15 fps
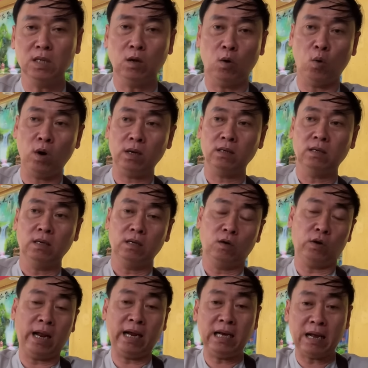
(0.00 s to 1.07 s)
Ủa,
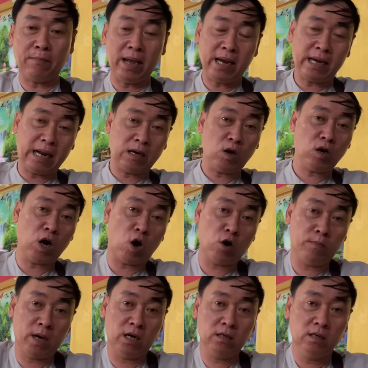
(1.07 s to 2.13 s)
hồi nãy là bé đã nói
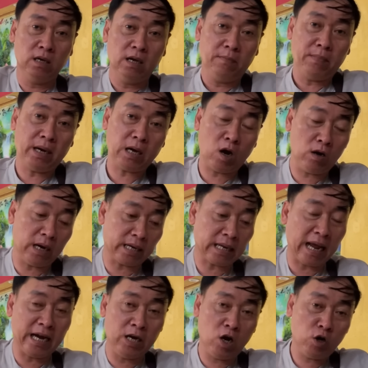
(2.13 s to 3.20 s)
rồi mà. Bé nói là
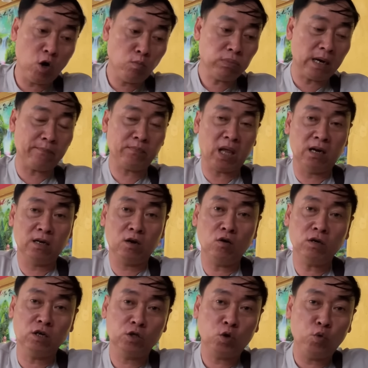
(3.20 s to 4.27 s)
thầy nói đúng năm thìn có
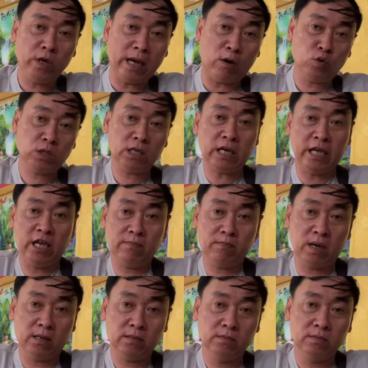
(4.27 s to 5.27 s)
người tuổi dậu xuất hiện mà.